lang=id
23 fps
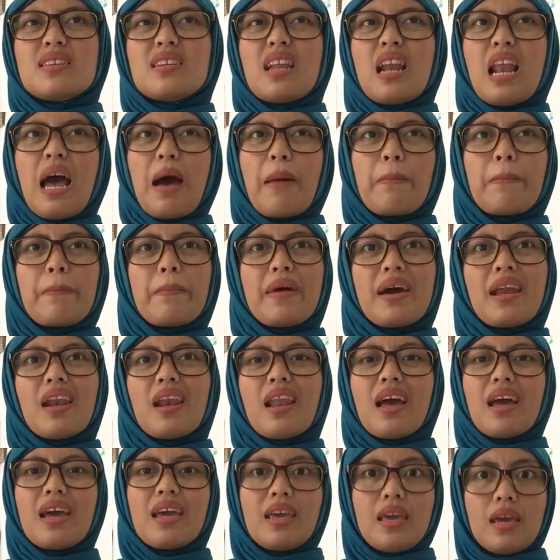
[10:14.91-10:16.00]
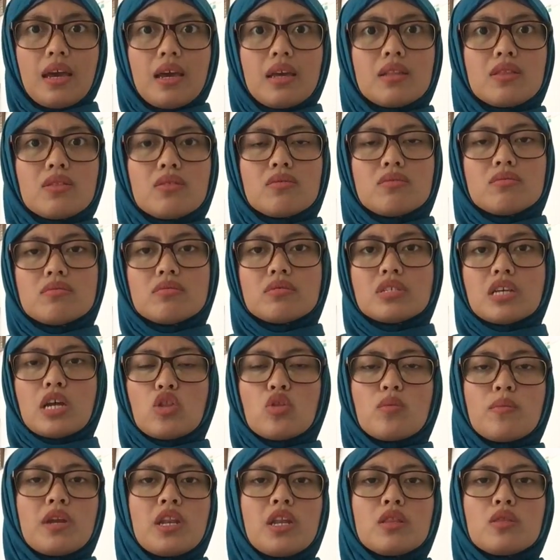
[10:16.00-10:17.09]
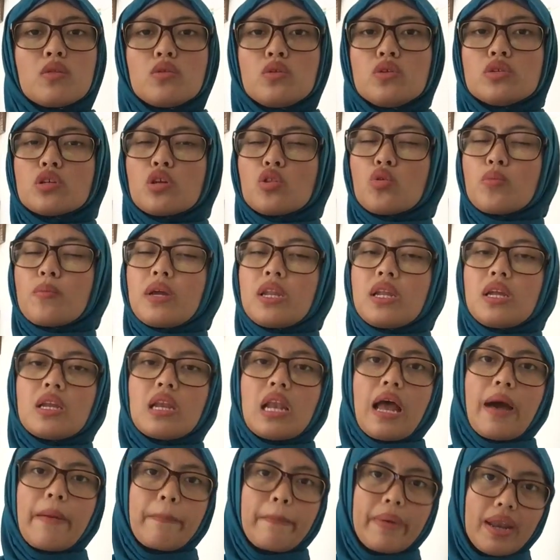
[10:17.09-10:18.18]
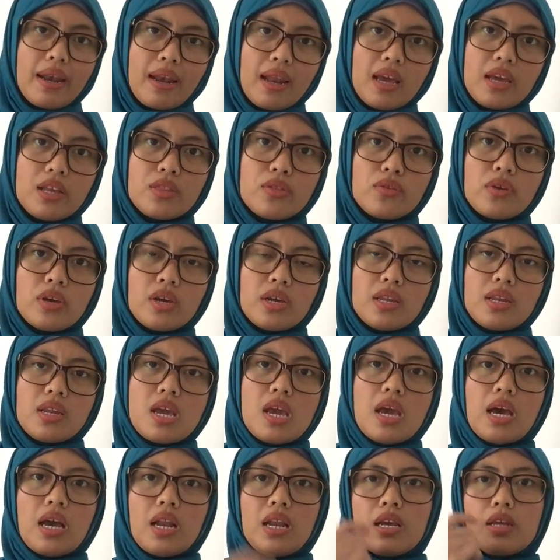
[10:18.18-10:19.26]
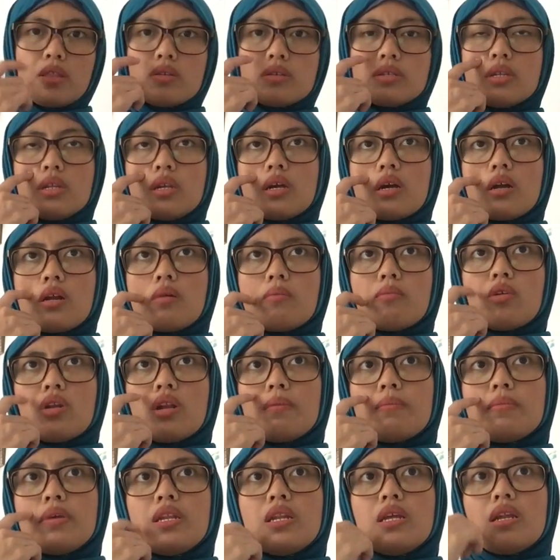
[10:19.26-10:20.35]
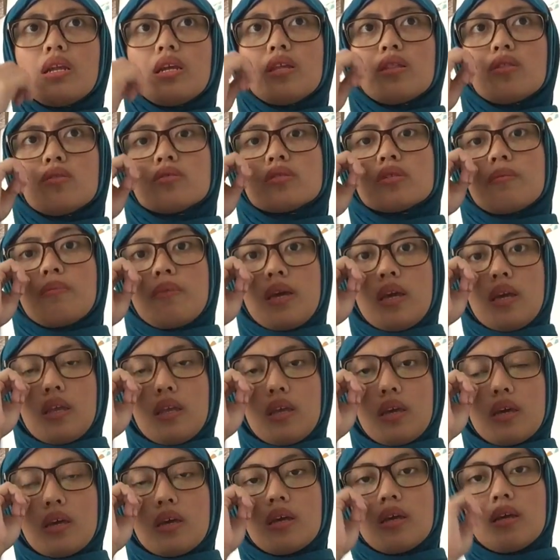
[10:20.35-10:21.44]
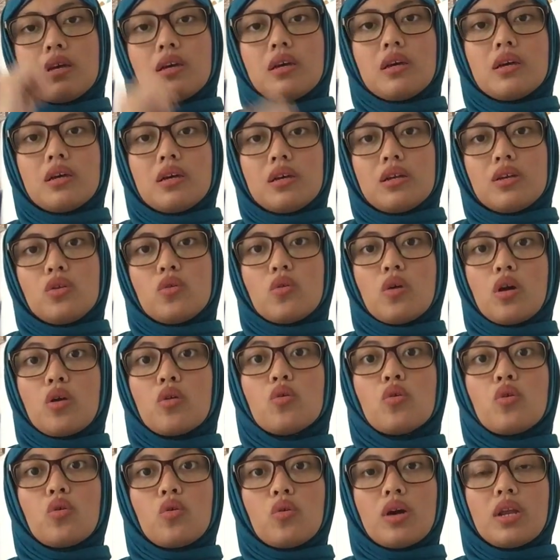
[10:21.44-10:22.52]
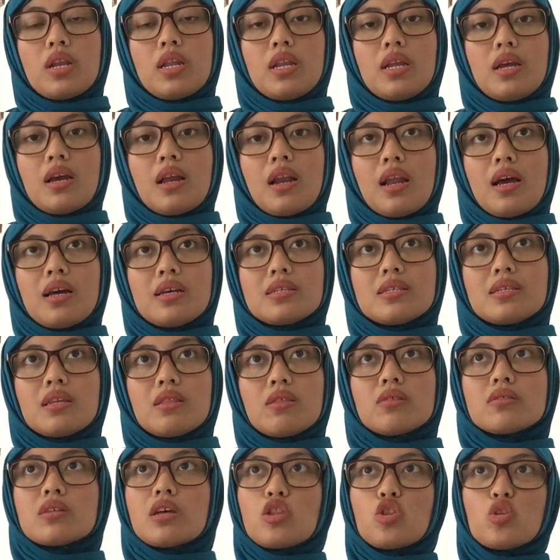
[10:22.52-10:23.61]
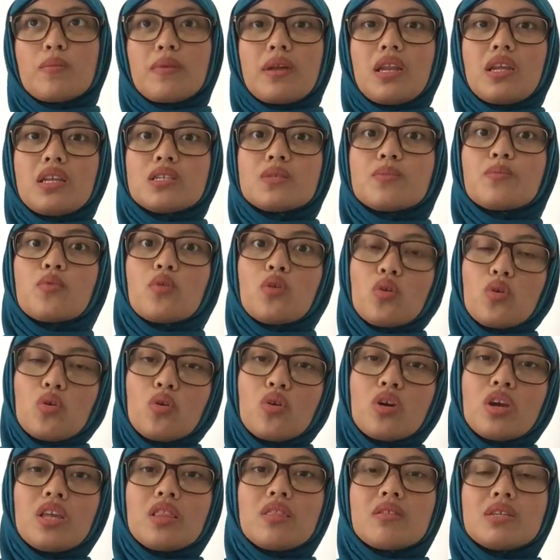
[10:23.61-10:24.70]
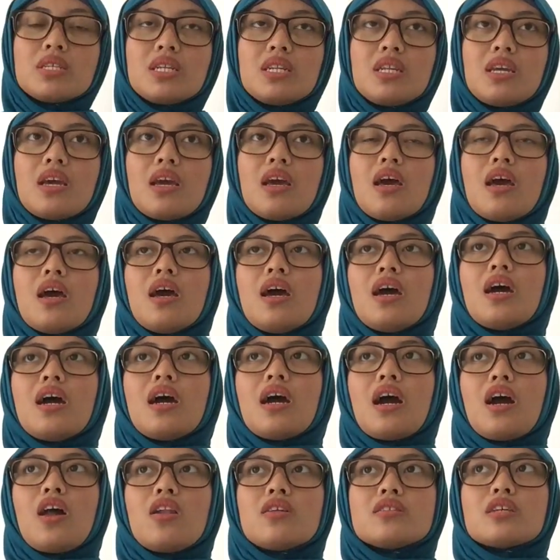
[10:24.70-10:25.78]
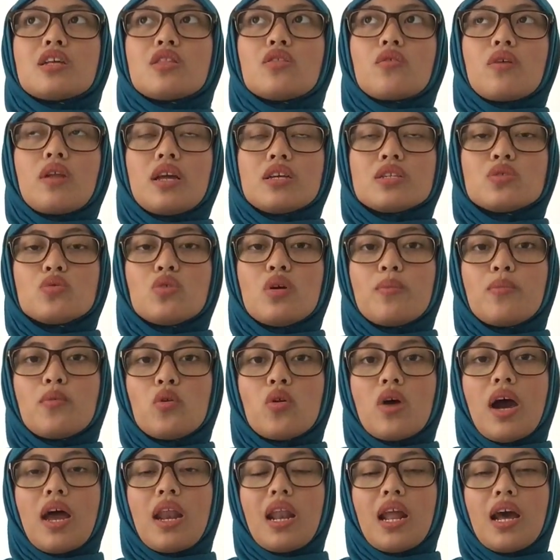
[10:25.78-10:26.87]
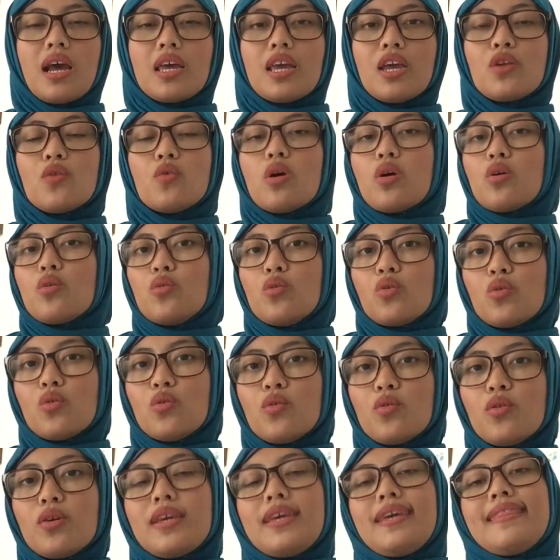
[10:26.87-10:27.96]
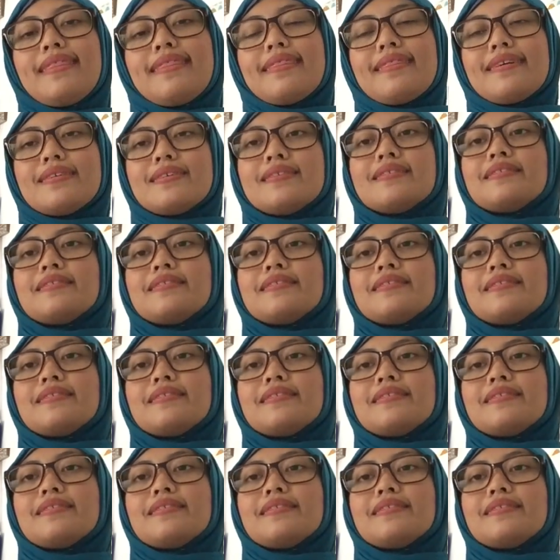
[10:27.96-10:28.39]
8 lah ya itu 1 banding 7 1 banding 8 lah itu yang ideal gitu jadi kalau mau lebih dari itu sebaiknya dua guru ada di kelas atau satu banding 10 gitu jadi kalau satu kelas 20 anak ya dua guru gitu